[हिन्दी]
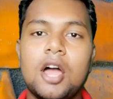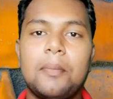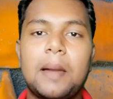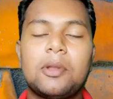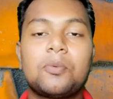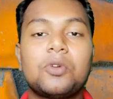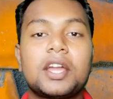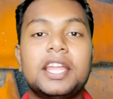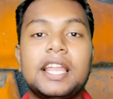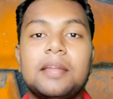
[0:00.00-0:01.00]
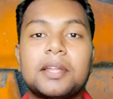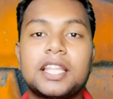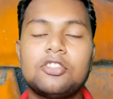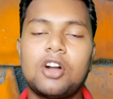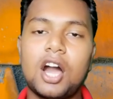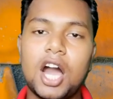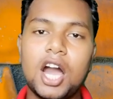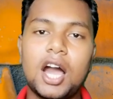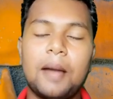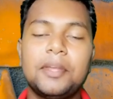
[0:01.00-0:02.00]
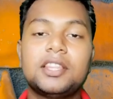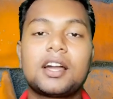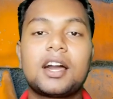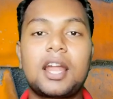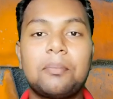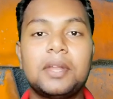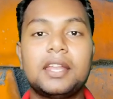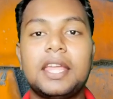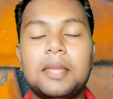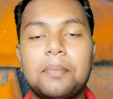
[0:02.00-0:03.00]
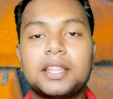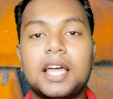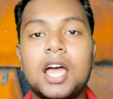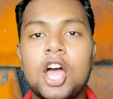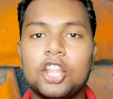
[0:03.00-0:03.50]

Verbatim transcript: मैं आप लोग पूरा क्लियरली बता दूँ अभी तक अगर आपने नहीं पता